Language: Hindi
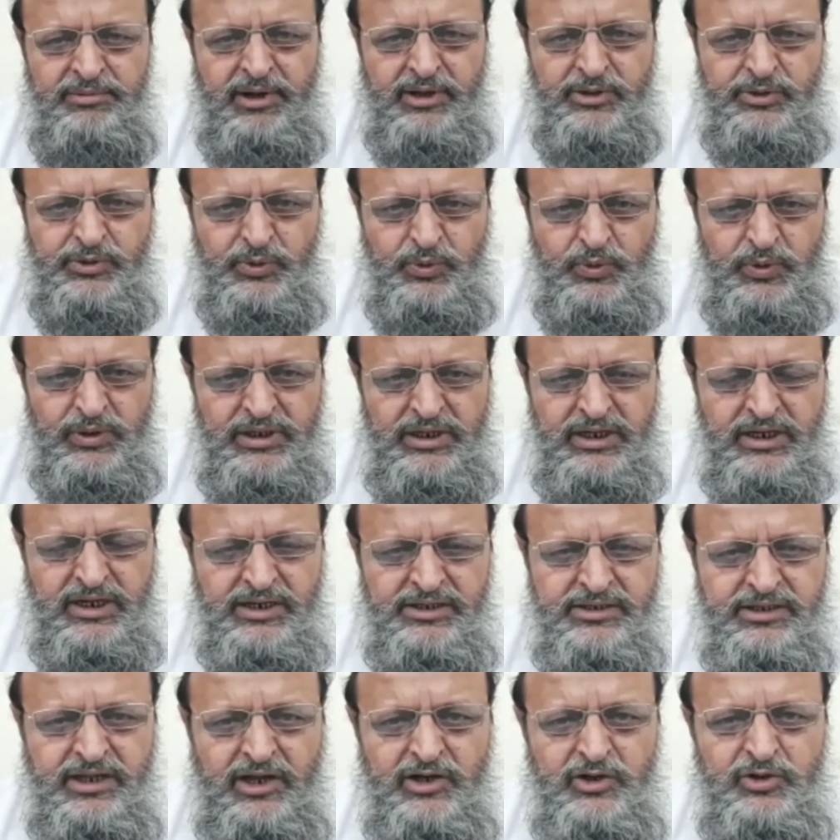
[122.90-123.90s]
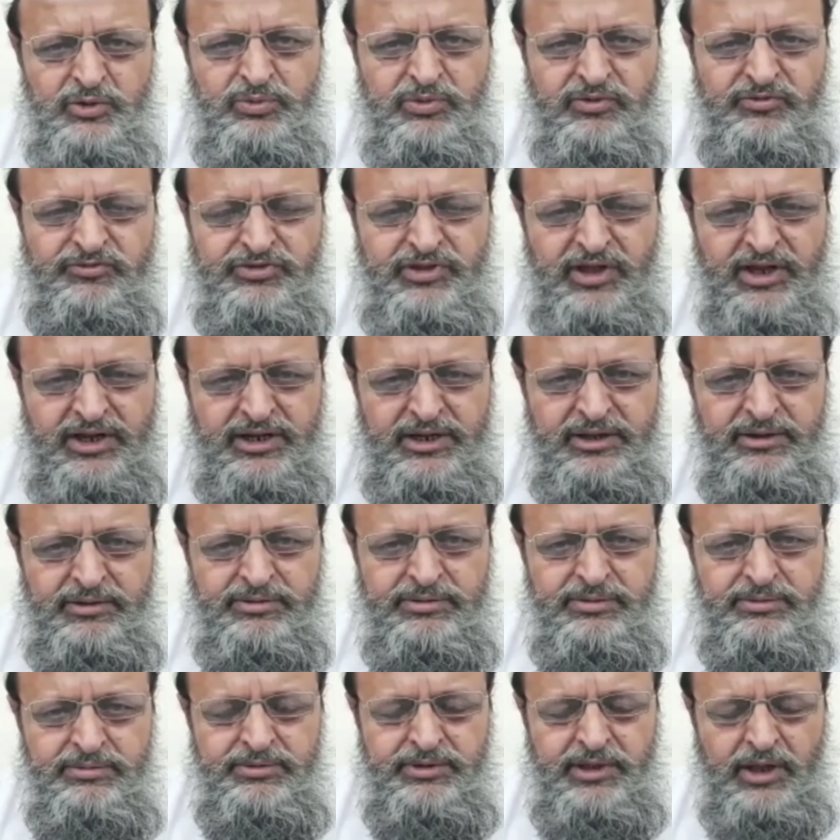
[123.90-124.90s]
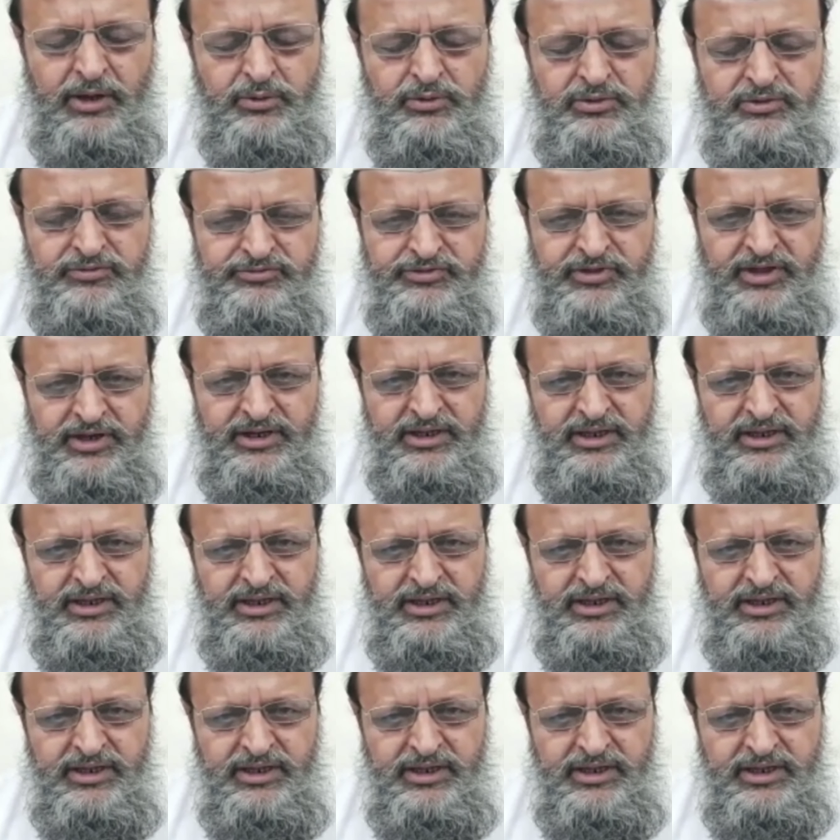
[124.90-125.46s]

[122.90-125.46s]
बातों को लेकर दारुलफ्ता ने दारुलफ्ता